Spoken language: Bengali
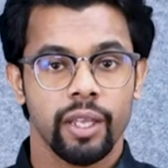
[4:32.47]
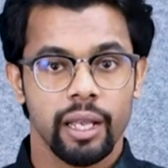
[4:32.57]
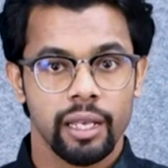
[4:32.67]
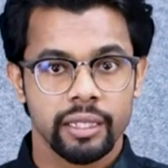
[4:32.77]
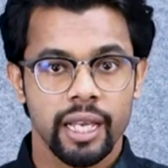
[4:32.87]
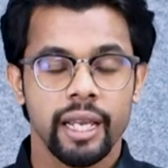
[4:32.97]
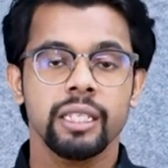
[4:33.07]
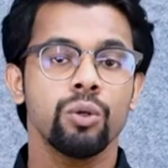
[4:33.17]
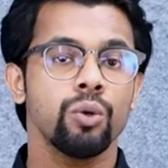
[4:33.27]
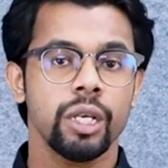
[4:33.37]

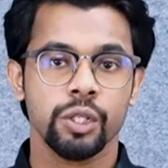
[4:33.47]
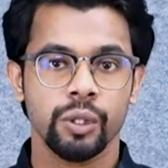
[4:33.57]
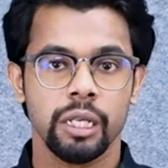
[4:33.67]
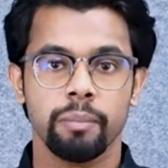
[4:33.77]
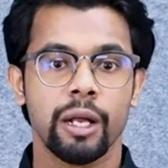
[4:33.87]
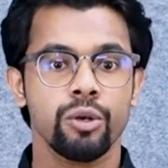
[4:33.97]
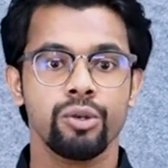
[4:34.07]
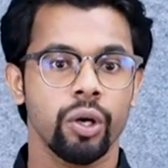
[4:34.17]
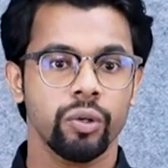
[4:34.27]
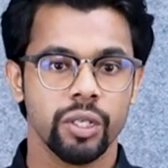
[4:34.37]
চাহিদাগুলোই আসলে মানুষ হয়ে
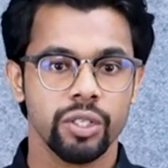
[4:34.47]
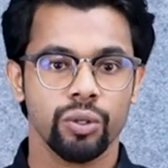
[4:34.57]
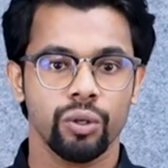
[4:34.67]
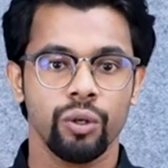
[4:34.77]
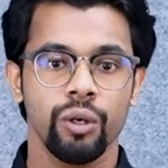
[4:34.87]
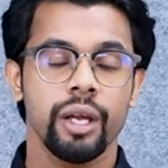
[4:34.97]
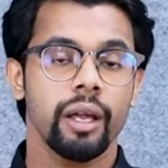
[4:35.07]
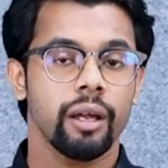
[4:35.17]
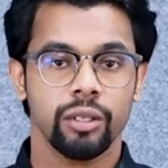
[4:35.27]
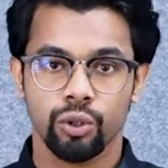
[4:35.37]
ওঠার জন্য
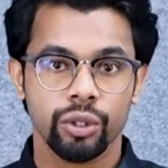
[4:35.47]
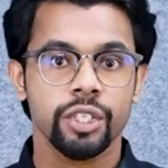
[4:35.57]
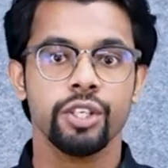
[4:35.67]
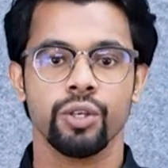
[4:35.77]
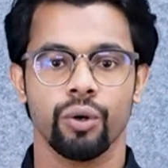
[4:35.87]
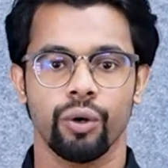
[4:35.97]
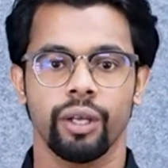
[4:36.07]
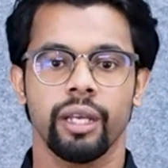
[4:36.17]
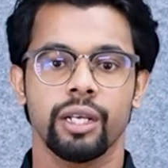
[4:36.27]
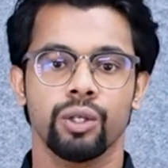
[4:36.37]
যথেষ্ট নয়
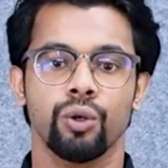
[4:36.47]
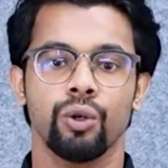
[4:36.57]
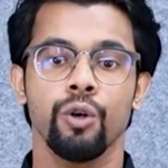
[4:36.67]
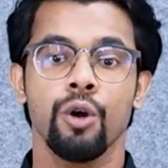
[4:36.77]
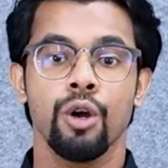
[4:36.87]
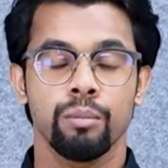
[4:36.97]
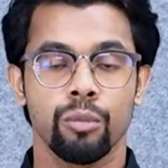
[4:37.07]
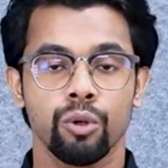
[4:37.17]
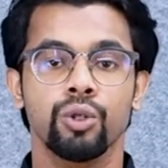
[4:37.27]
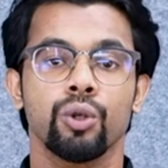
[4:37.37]
এর জন্য
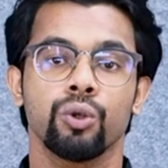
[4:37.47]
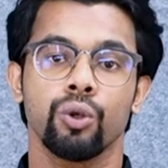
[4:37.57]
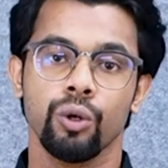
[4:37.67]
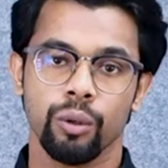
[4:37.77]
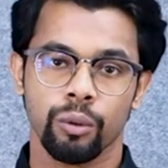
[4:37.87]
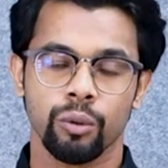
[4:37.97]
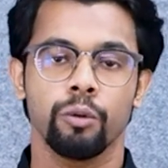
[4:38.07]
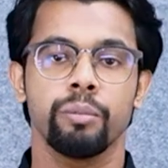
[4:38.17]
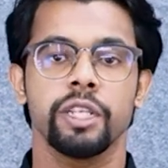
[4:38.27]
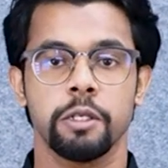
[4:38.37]
মনুষ্যত্ব খুব
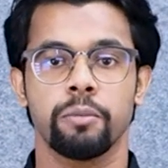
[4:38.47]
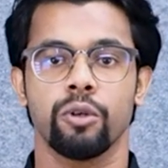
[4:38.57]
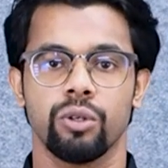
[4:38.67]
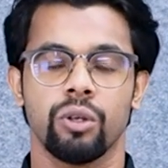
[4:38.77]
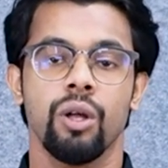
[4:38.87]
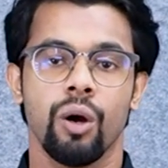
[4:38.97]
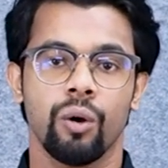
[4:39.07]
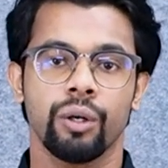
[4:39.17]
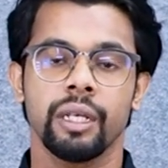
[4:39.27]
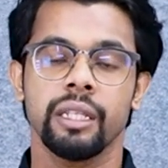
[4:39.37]
বেশি প্রয়োজন
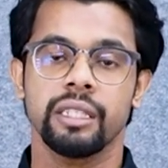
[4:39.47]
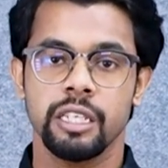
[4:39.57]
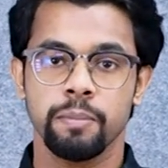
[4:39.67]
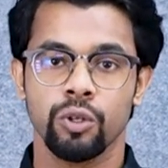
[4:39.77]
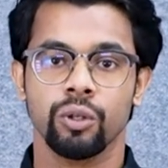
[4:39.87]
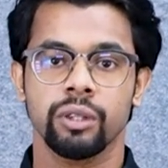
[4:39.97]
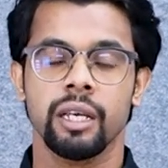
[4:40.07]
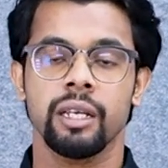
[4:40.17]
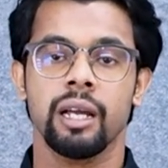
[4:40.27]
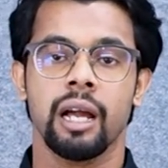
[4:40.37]
অর্থাৎ জীবসত্তা
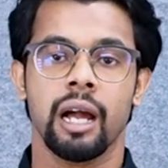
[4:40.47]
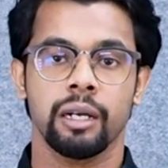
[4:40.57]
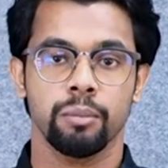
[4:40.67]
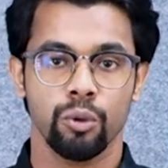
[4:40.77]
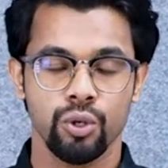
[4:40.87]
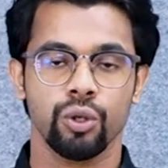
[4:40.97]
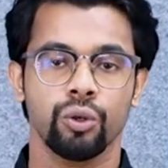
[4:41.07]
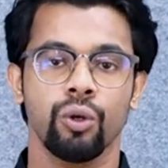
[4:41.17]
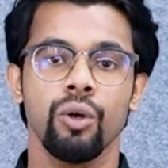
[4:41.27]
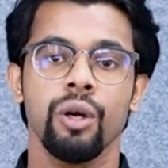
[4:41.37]
আর মনুষ্যত্ব
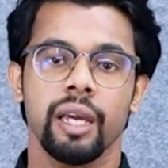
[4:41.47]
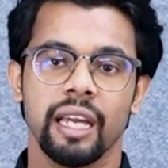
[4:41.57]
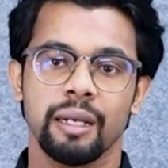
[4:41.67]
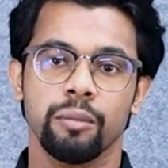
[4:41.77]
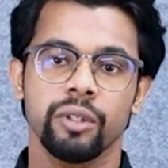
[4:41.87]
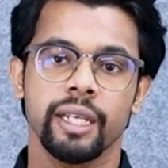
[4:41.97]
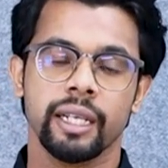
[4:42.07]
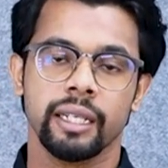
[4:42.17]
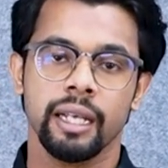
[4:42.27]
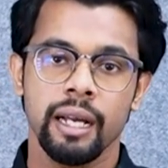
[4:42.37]
এর মধ্যে একটা
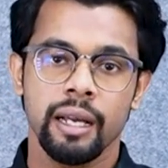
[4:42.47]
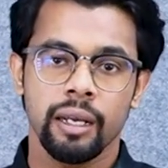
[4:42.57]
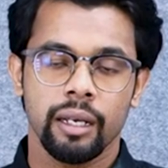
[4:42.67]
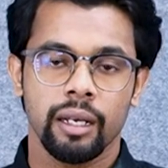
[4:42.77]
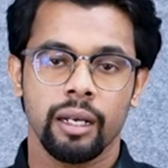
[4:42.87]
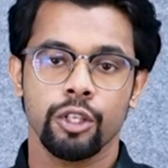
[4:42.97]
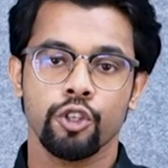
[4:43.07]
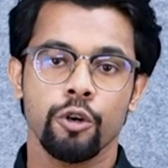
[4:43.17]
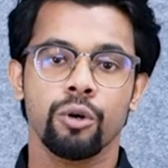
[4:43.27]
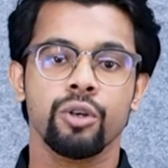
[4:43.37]

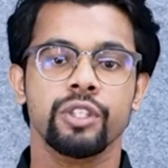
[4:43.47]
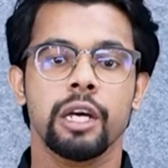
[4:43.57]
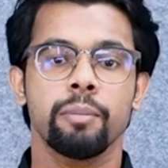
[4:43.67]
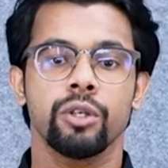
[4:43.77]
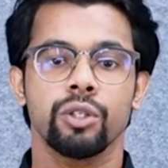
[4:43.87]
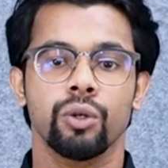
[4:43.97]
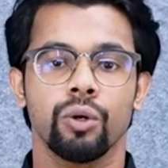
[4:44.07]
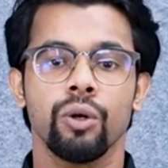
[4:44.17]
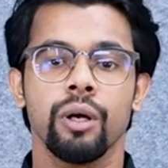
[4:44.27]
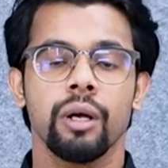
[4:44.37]
সম্পর্ক স্থাপনের জন্য
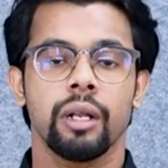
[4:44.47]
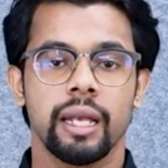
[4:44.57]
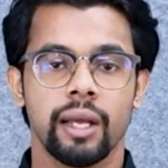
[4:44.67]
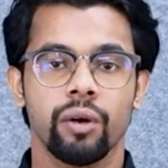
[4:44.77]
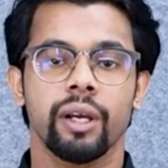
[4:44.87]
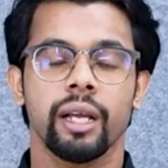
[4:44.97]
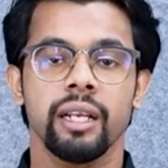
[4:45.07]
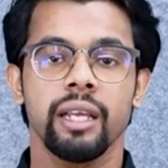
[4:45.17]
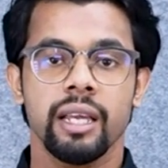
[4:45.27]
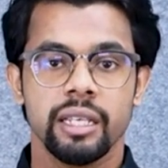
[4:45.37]
লেখক এখানে
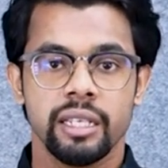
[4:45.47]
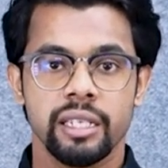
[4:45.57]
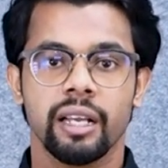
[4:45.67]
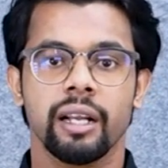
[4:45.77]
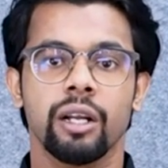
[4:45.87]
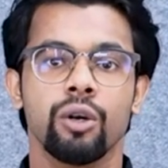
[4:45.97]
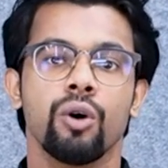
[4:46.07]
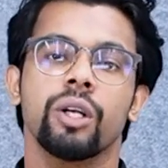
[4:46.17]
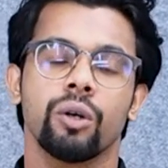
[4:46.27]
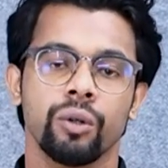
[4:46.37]
শিক্ষা গ্রহণের
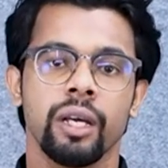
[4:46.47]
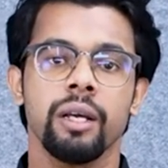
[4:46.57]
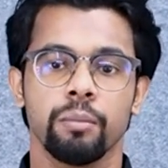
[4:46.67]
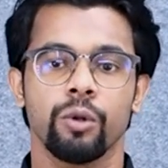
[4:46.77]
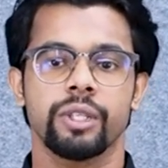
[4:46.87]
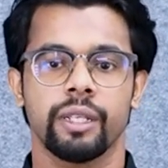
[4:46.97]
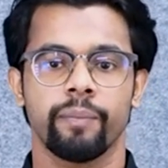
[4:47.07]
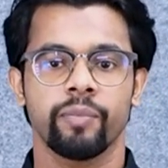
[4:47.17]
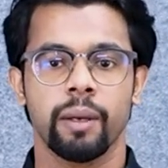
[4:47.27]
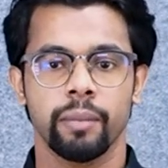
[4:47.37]
কথা বলছেন
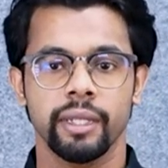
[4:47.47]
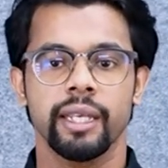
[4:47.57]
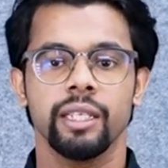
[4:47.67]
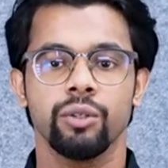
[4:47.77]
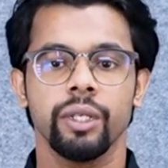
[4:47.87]
আমরা দেখি যদি